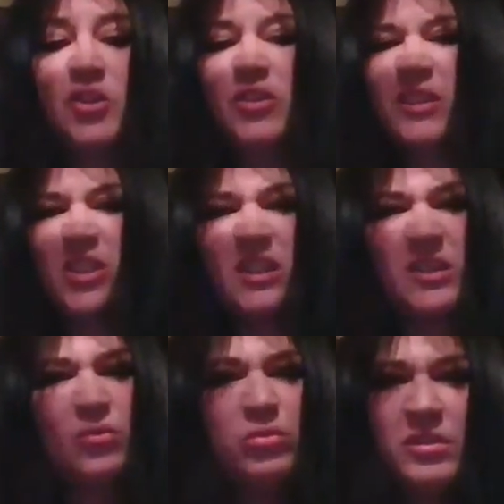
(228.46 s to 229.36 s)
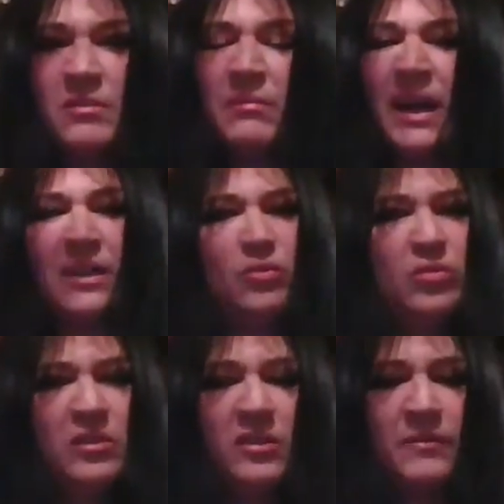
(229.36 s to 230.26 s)
J'étais tout le temps mal, tout
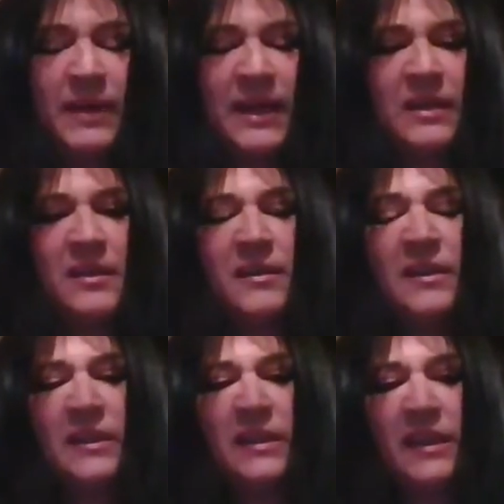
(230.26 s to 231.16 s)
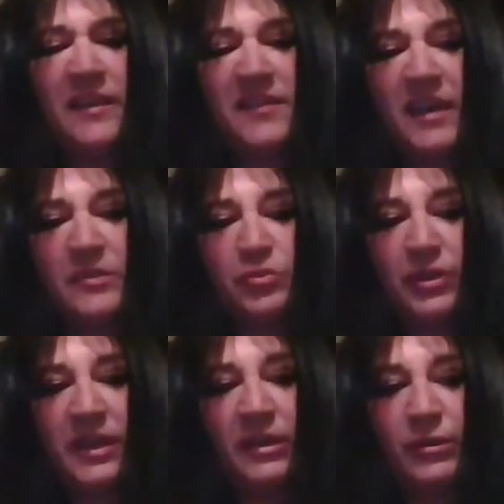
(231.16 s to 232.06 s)
le temps mal. Et ça a
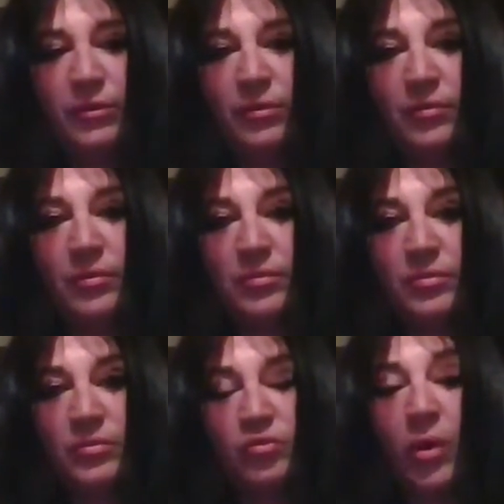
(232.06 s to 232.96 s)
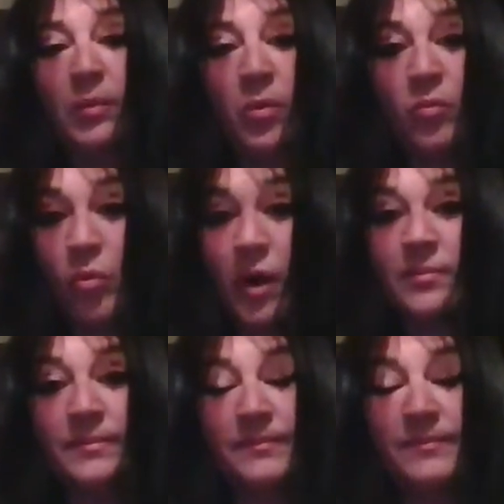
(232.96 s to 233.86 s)
duré euh, trois bons
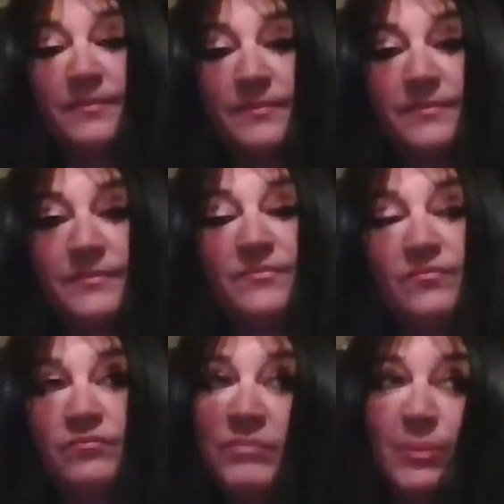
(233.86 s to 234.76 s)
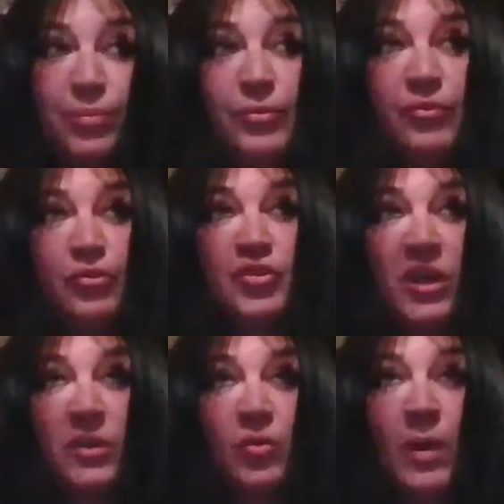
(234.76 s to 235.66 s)
mois, même plus, je
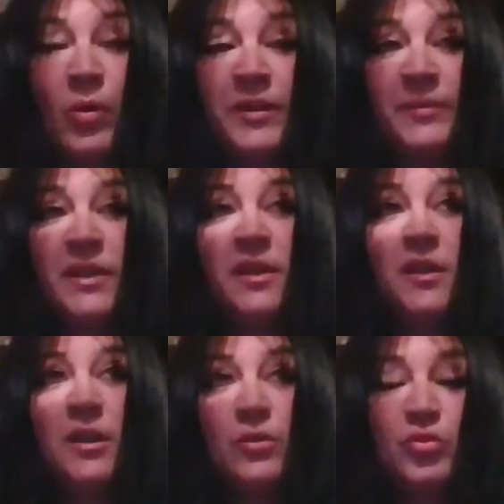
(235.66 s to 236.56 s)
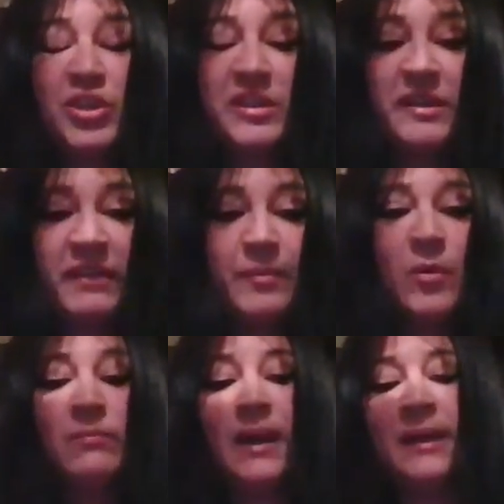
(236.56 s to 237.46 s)
dirais trois mois et demi, où j'ai été
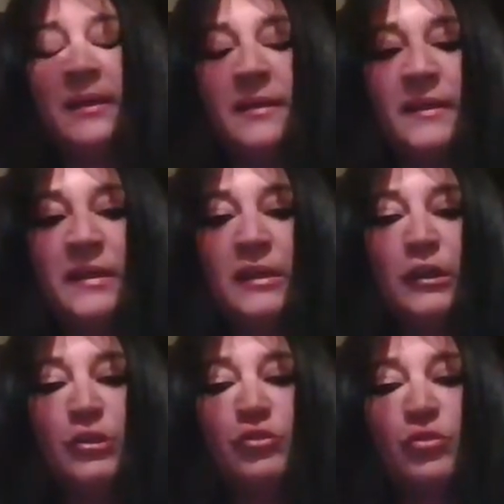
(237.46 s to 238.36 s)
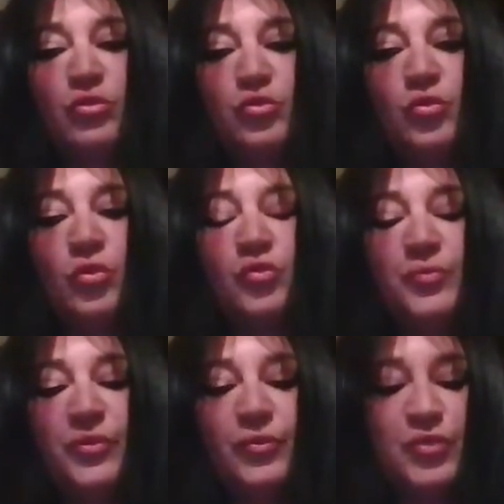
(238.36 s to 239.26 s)
vraiment mal, jusqu'au jour où
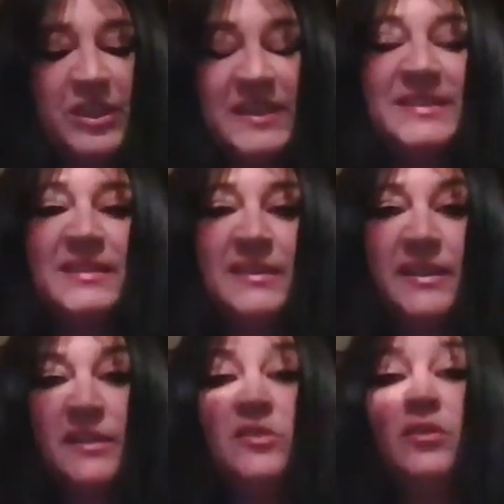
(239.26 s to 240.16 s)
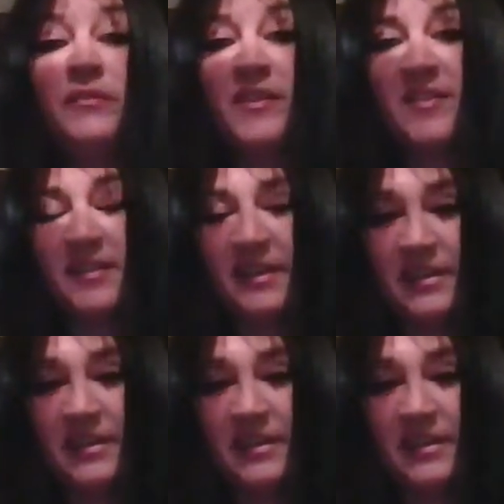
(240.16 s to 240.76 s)
j'ai décidé d'enlever cette